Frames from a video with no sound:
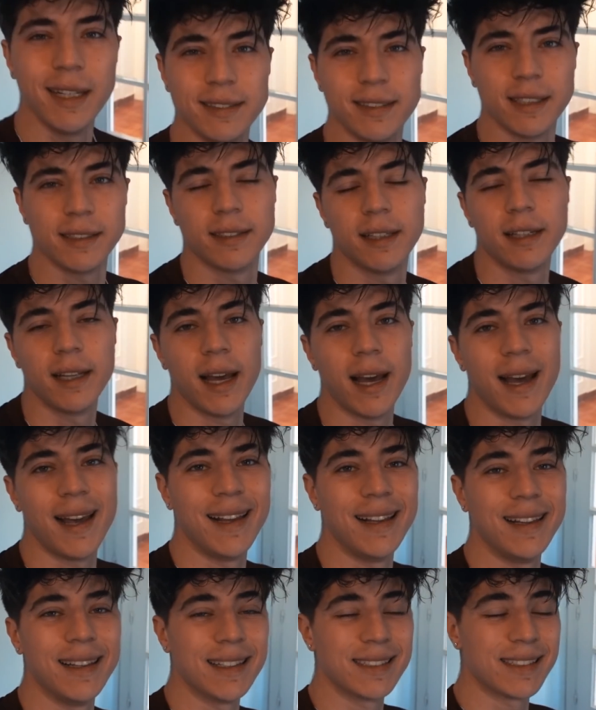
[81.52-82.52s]
Esta sería
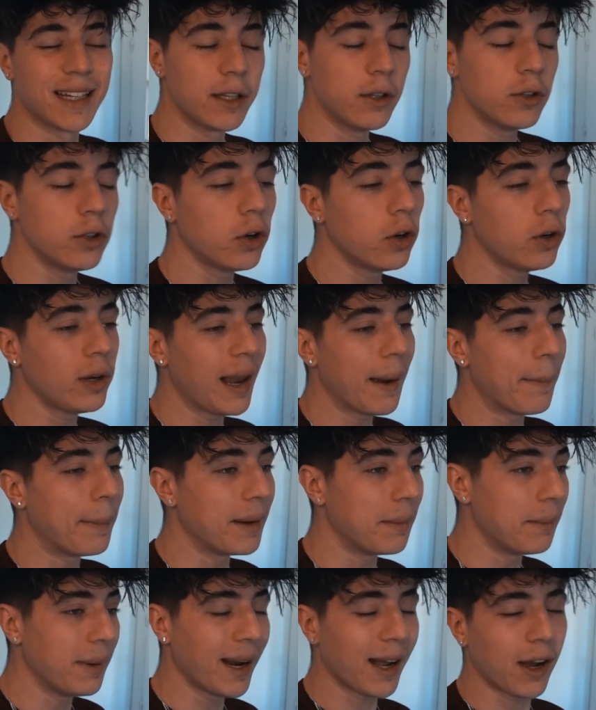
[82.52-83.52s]
el desayuno, la
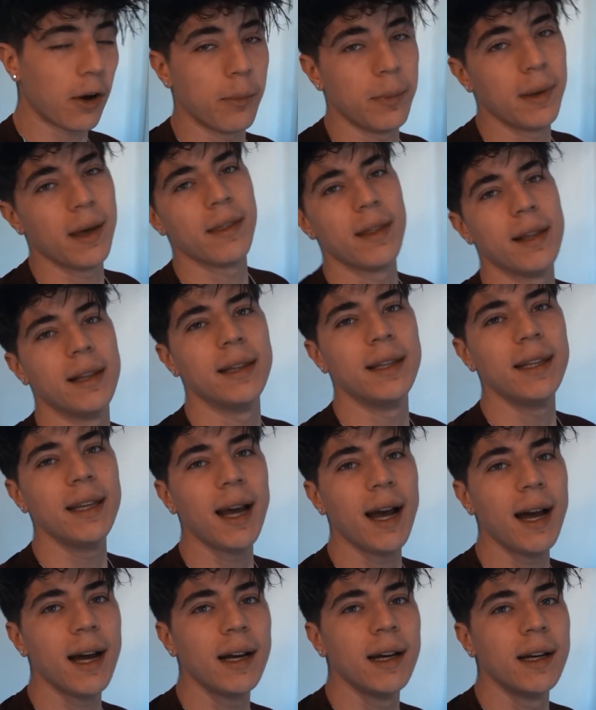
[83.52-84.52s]
primera comida del
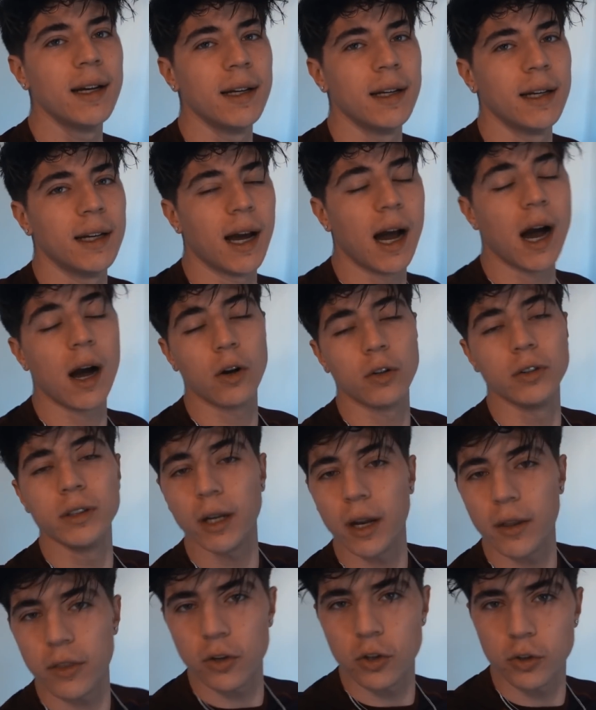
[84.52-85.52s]
día. A
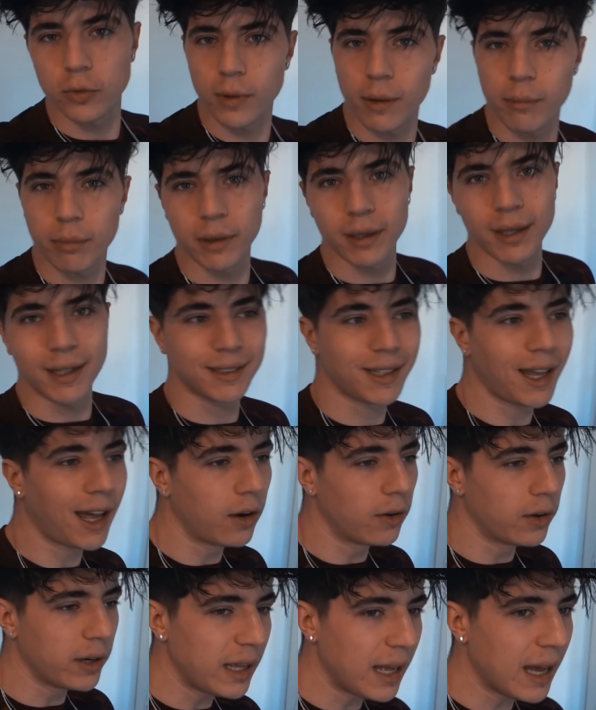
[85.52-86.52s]
continuación os voy a poner las
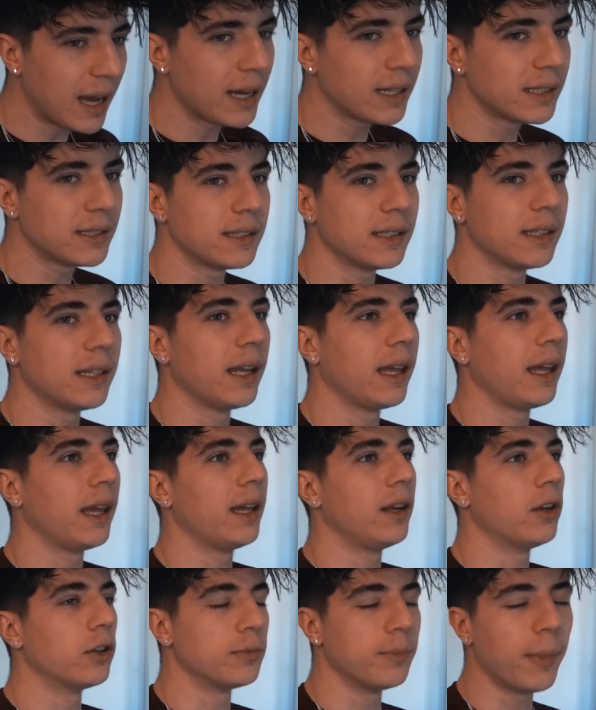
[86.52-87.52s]
calorías,
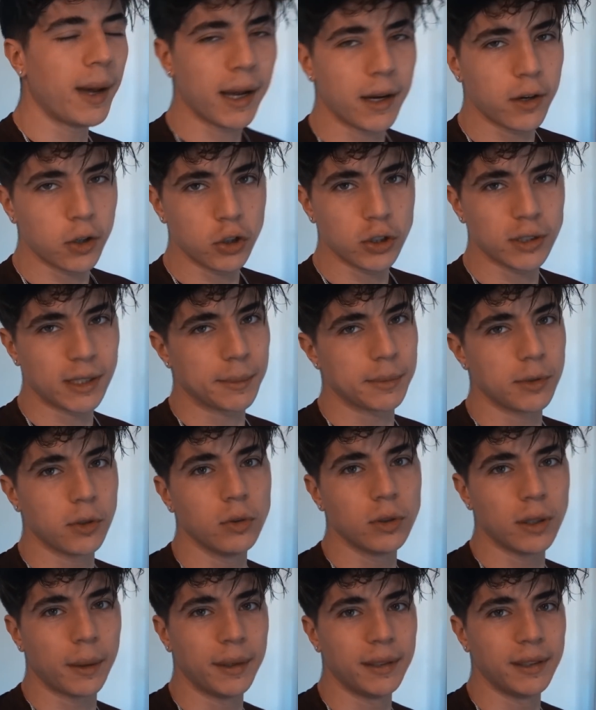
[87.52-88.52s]
eh, los macros,
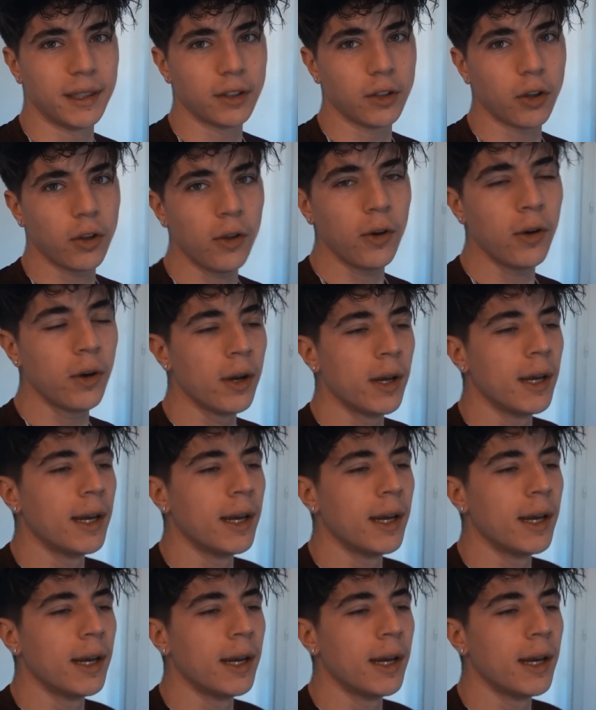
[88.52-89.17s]
absolutamente todo.